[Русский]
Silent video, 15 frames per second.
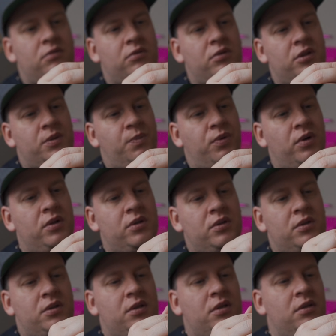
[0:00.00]
он
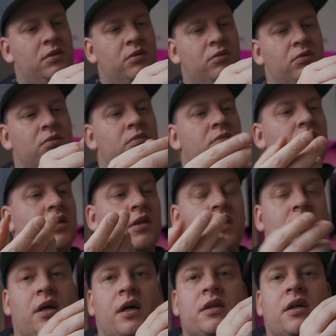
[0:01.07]
используется, ну, этот
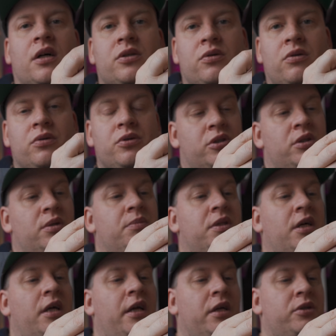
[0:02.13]
экран как солнечная
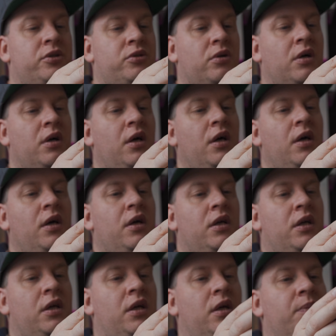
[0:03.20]
батарея еще.
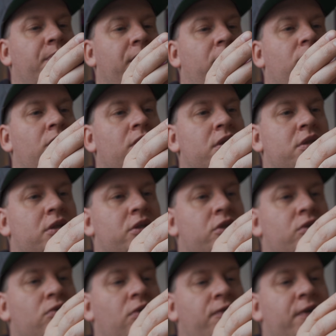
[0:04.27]
И прикол этих
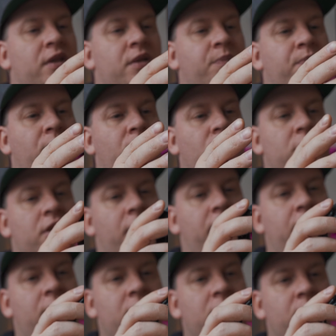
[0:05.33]
часов, это Pro
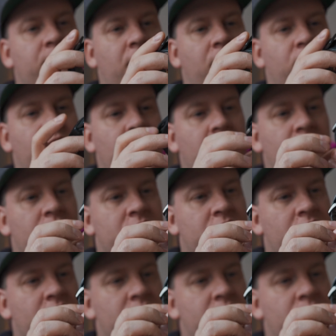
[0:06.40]
протрек, по-моему, если
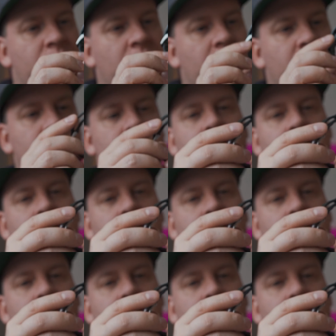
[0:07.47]
не ошибаюсь,